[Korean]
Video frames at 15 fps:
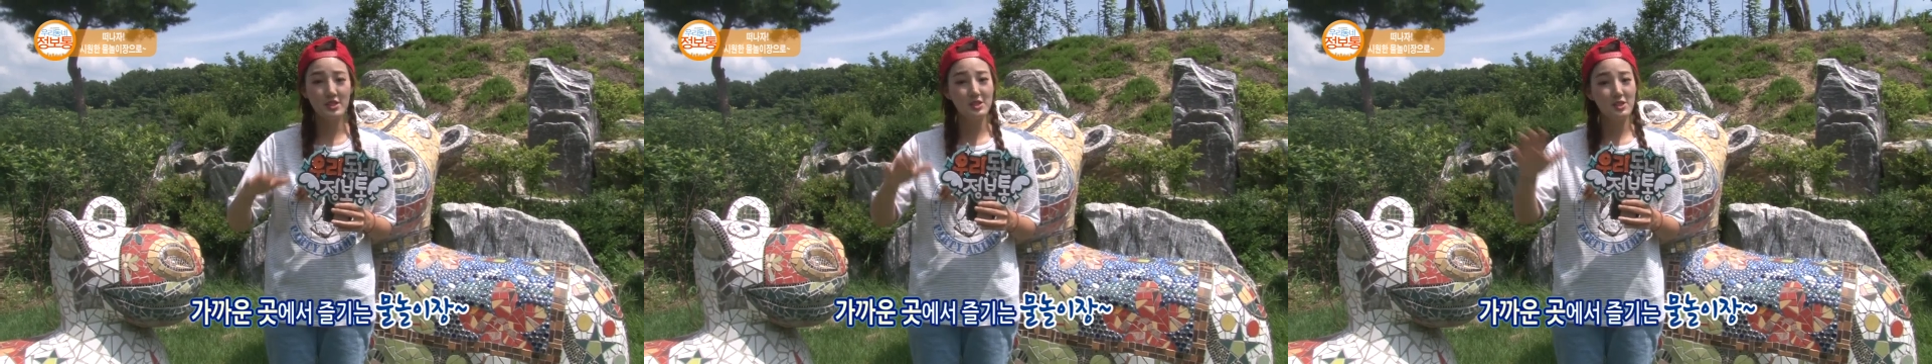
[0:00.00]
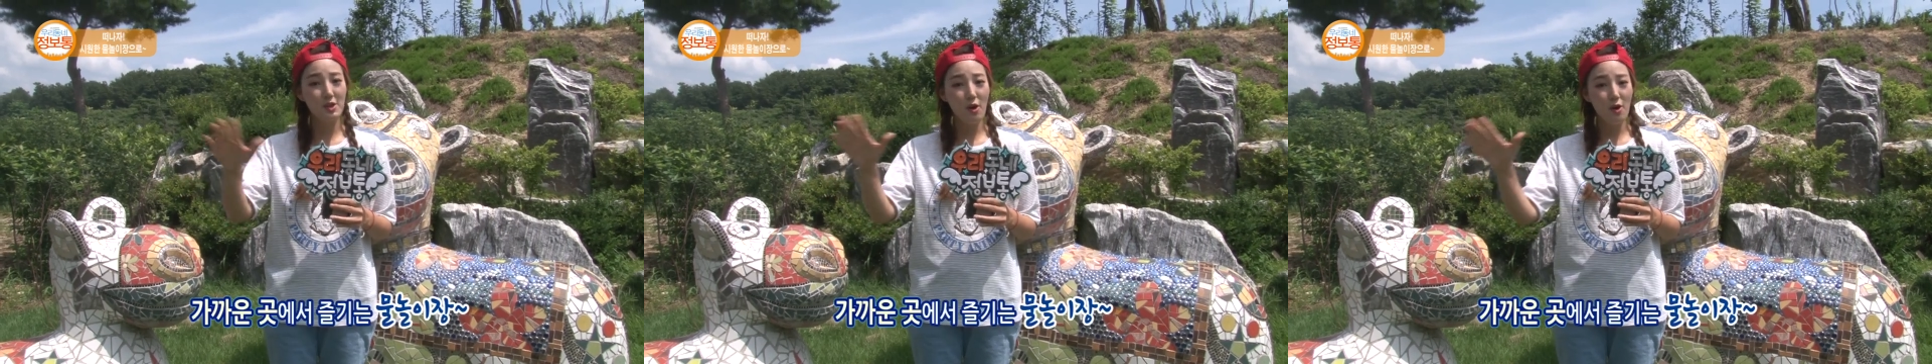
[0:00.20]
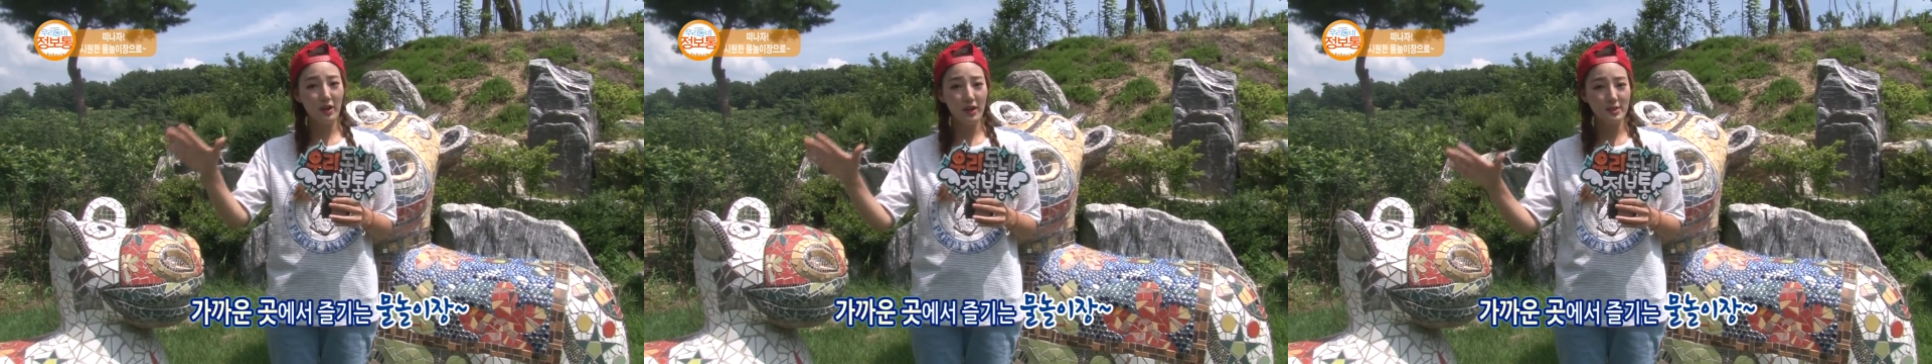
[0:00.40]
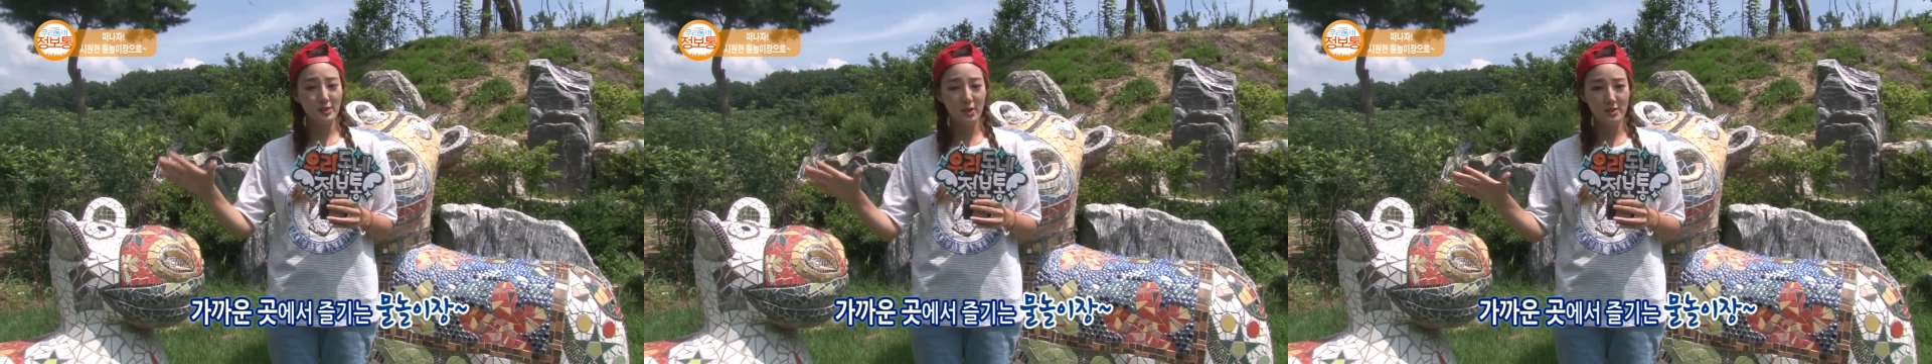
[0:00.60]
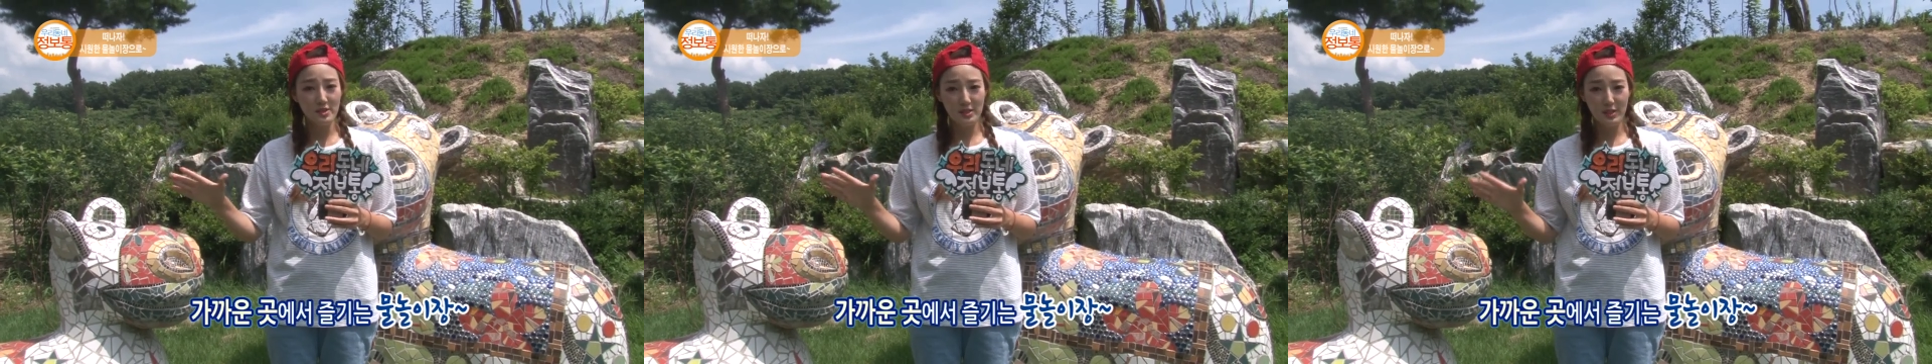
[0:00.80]

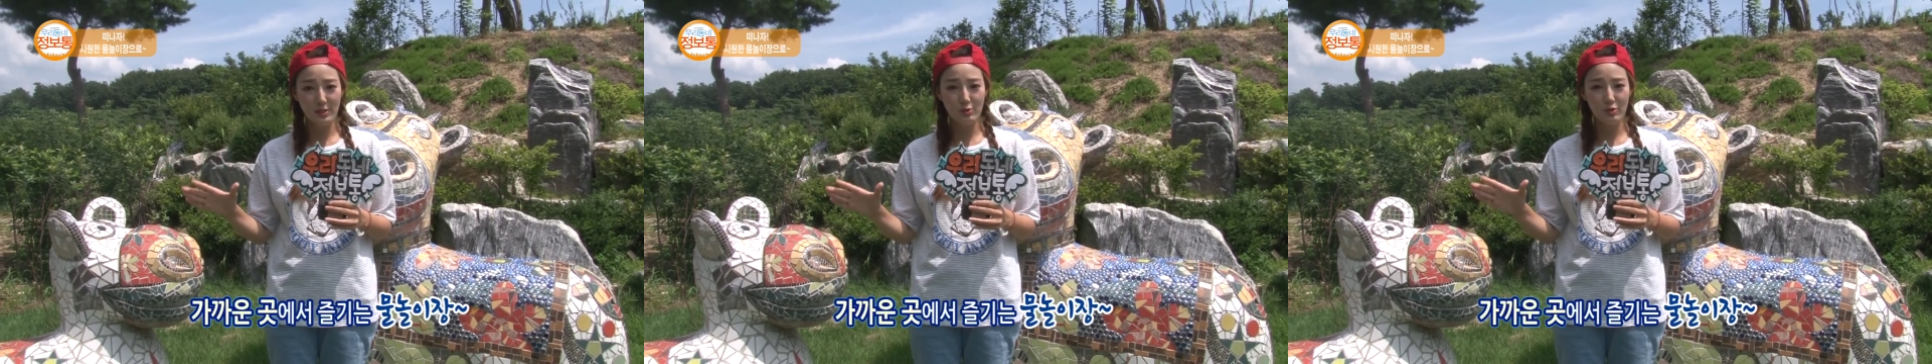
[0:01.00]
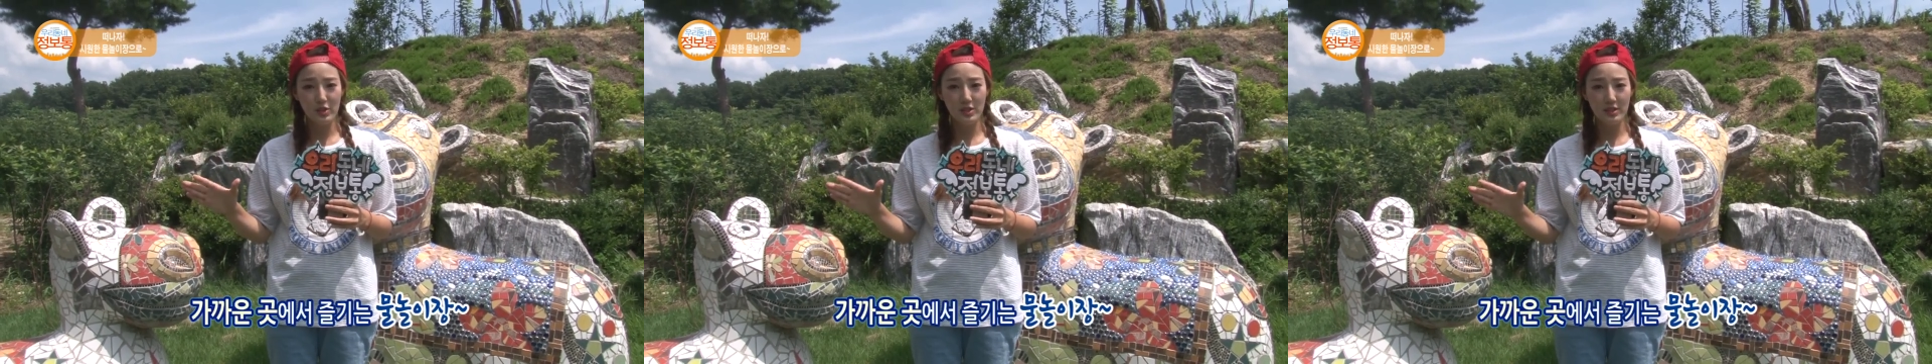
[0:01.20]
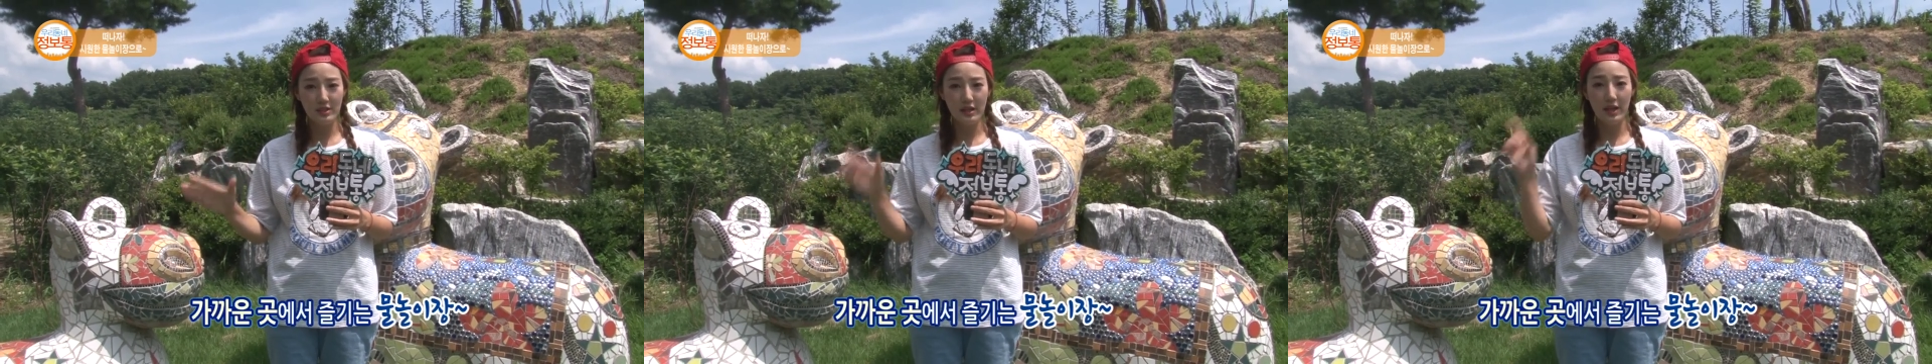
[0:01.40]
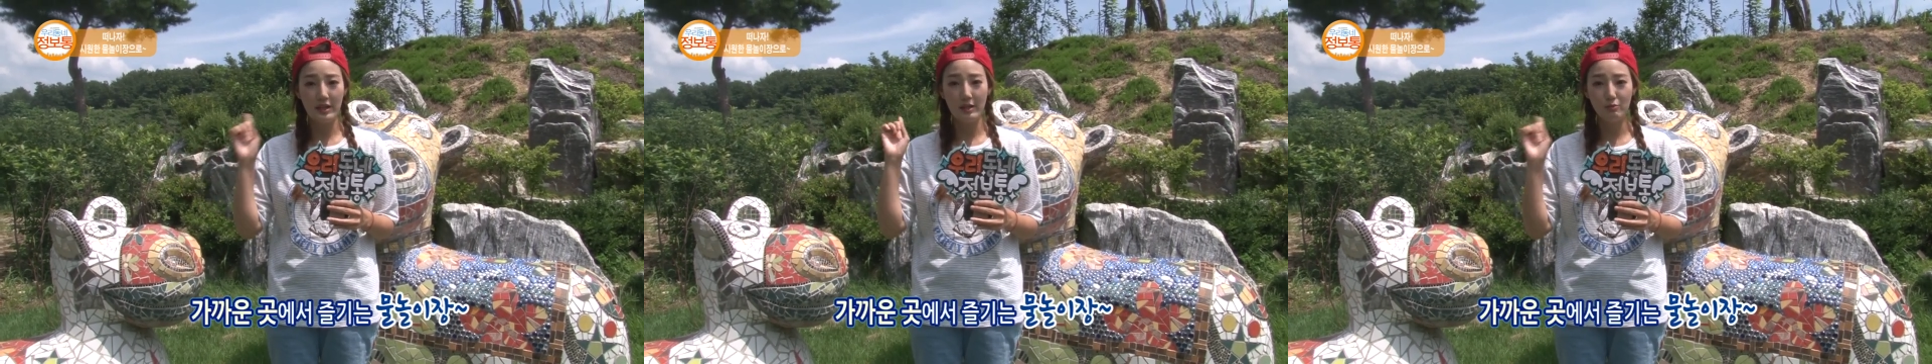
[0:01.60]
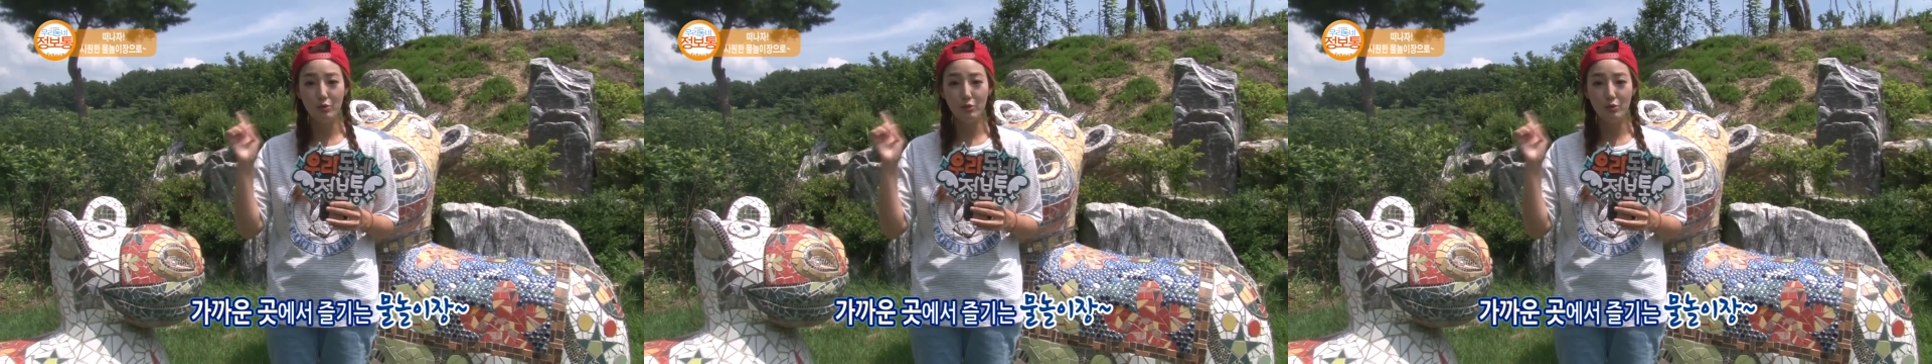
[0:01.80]
지역에서 즐길 수 있는 다양한